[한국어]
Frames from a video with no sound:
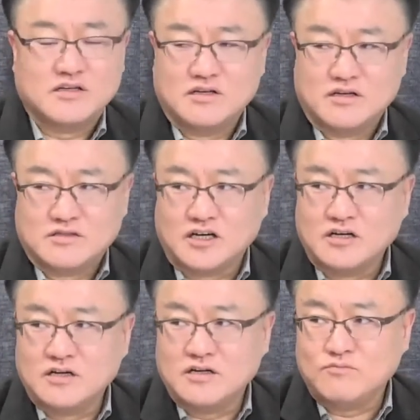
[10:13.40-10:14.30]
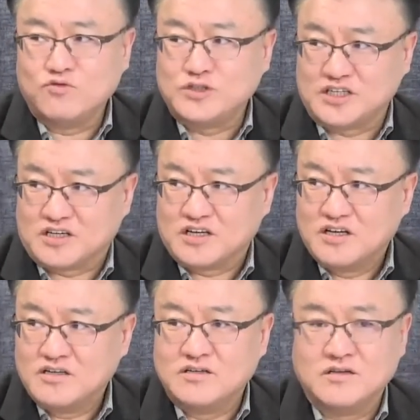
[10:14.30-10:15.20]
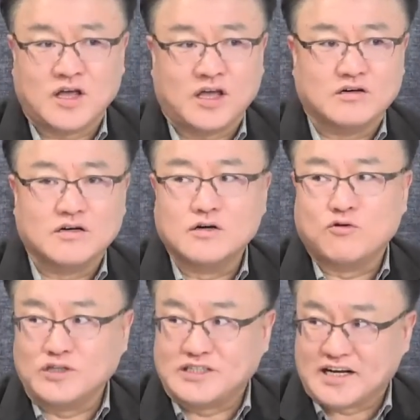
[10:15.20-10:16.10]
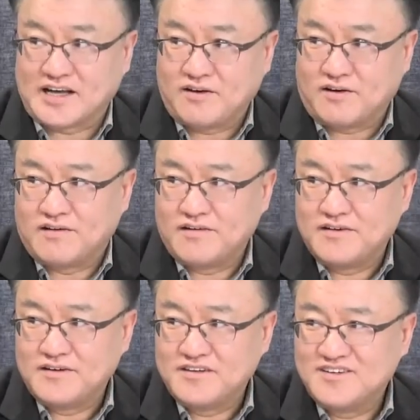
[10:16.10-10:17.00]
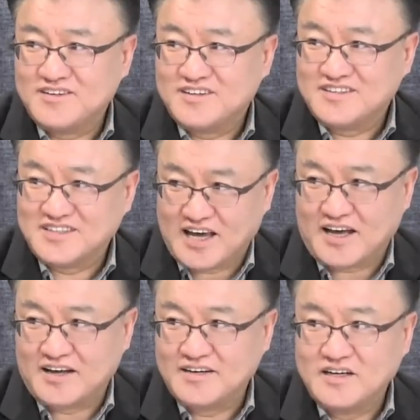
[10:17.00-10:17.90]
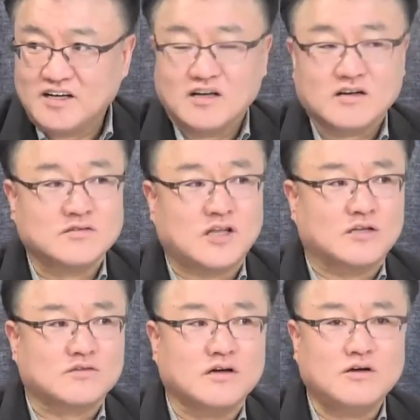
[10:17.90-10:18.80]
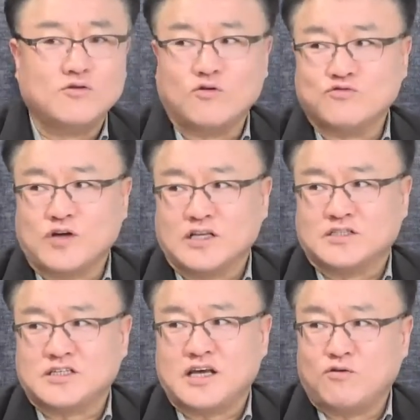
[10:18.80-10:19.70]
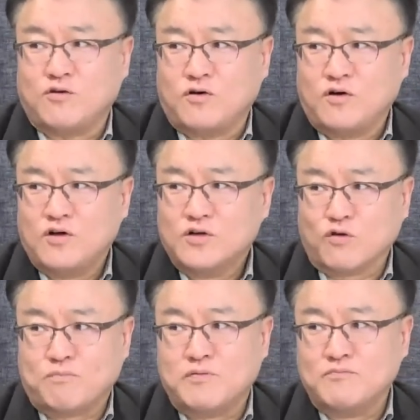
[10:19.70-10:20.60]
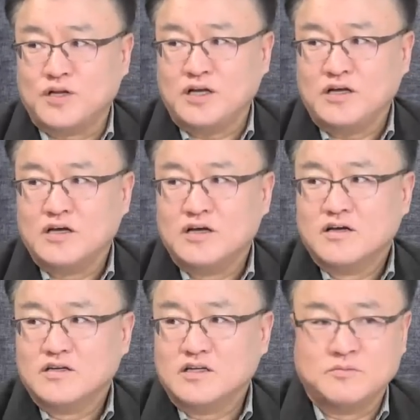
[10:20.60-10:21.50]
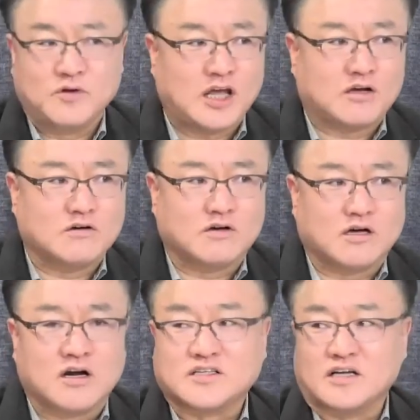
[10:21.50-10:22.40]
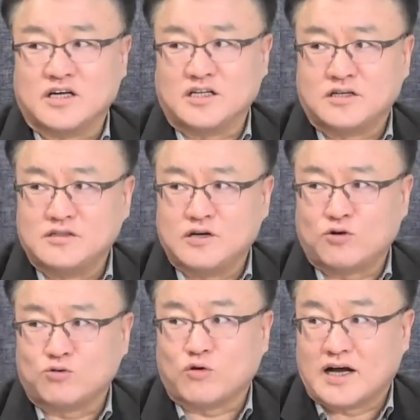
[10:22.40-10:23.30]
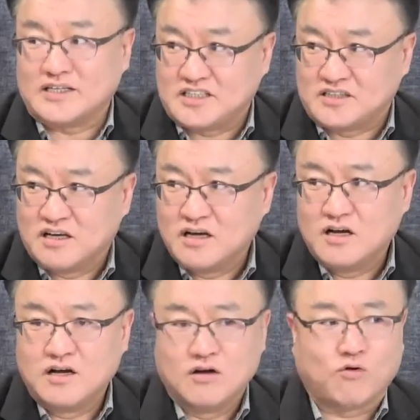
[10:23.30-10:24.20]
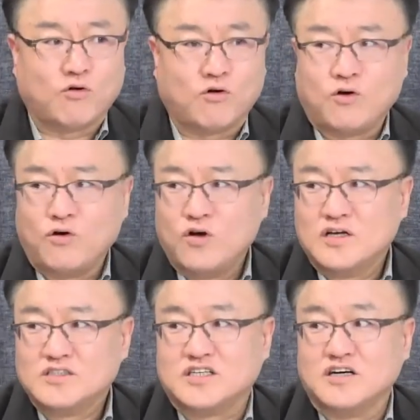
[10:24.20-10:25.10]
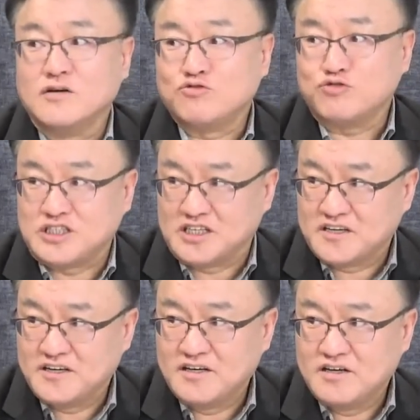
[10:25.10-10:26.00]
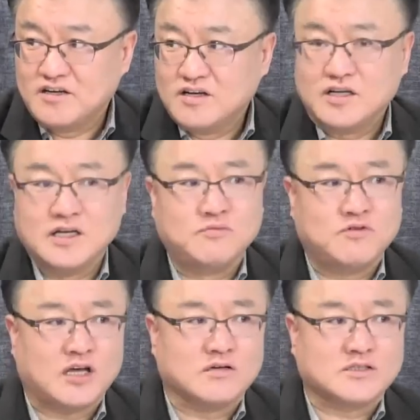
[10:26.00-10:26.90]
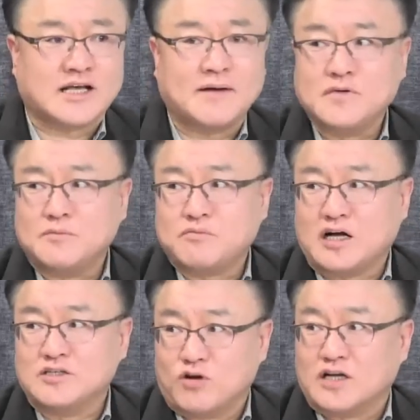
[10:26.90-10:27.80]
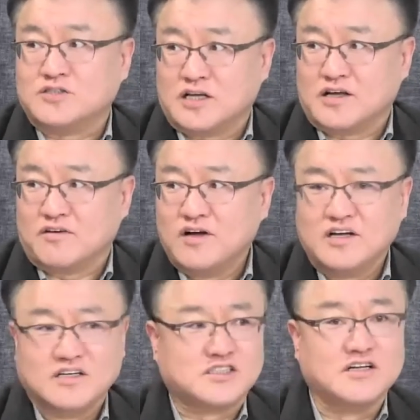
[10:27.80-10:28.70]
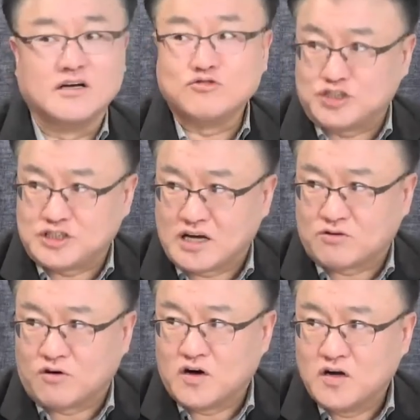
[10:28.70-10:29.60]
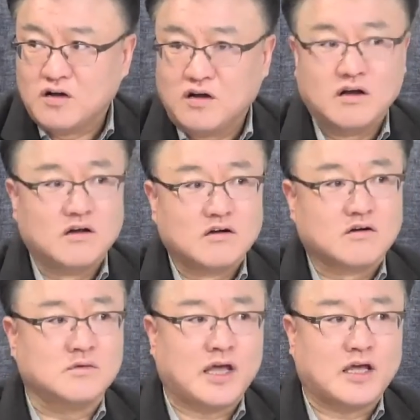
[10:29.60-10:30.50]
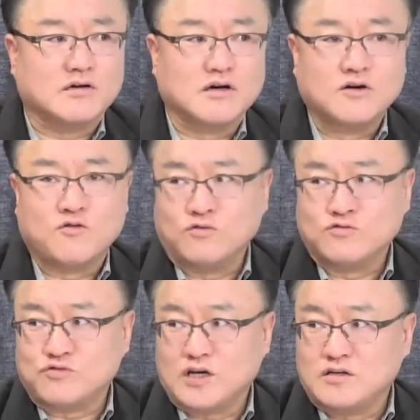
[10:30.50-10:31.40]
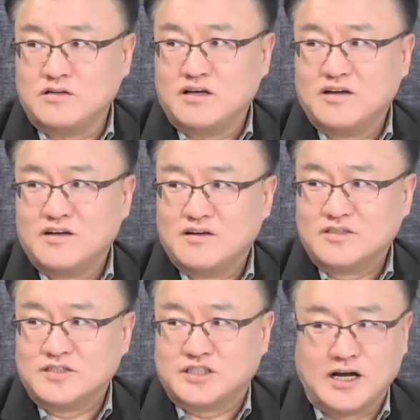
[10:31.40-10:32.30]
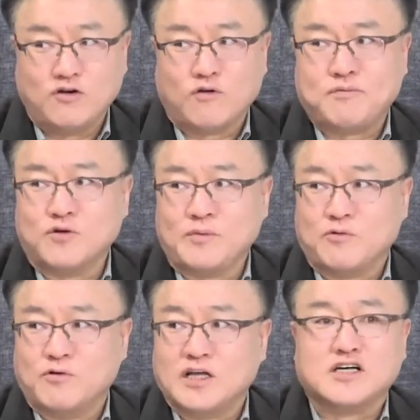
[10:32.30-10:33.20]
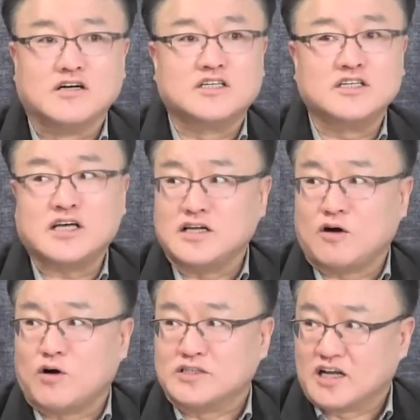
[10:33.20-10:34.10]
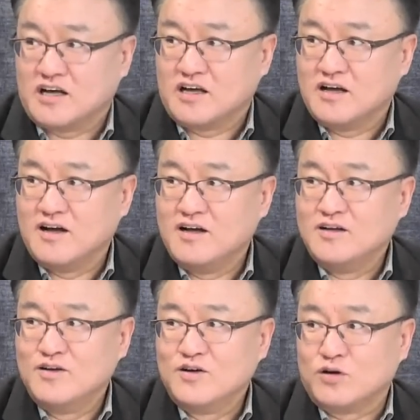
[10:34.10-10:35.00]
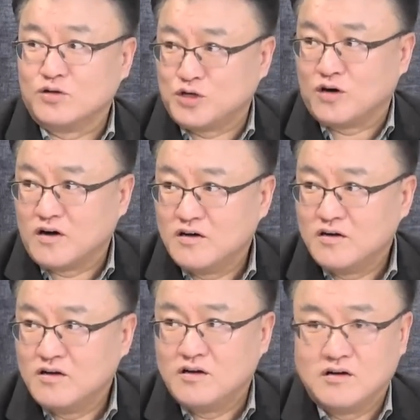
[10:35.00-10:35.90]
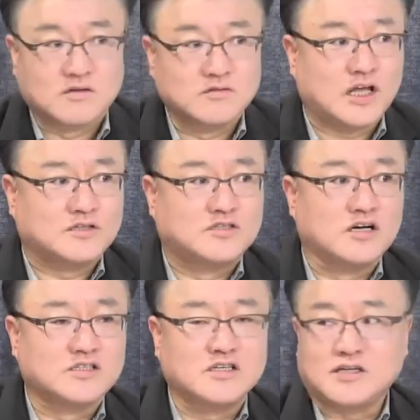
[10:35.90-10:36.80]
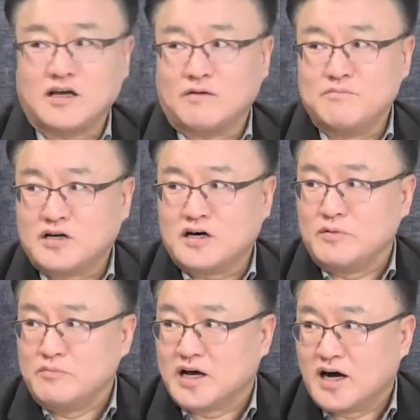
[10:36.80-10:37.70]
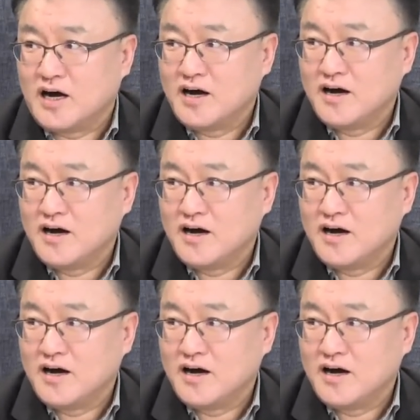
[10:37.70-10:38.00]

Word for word: 정무직 네. 이런 게 어공이잖아요. 어쩌다 공무원이요. 예. 근데 늘공 중에 최고 높은 분이 이번에 그 극단적인 선택으로 돌아가신 네. 고 전영수 씨. 전영수 씨가 있죠. 이분이 그 3급까지 올라갔잖아요. 네. 전영수 씨가 있고. 네. 그다음에 어공 중에는 제일 높은 놈이 원래 정지상이라고 하잖아. 네. 그렇죠. 네. 근데 정지상이가 몇 급입니까? 그